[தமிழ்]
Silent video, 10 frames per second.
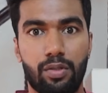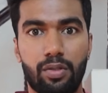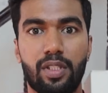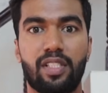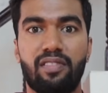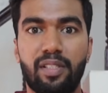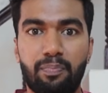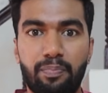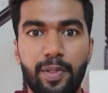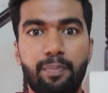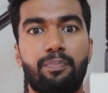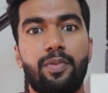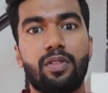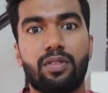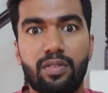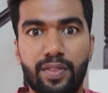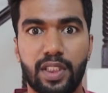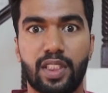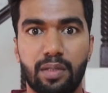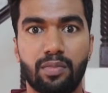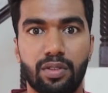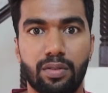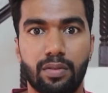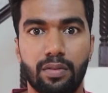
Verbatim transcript: கூடவே பிம்பிள்ஸும் வர ஆரம்பிச்சிடும்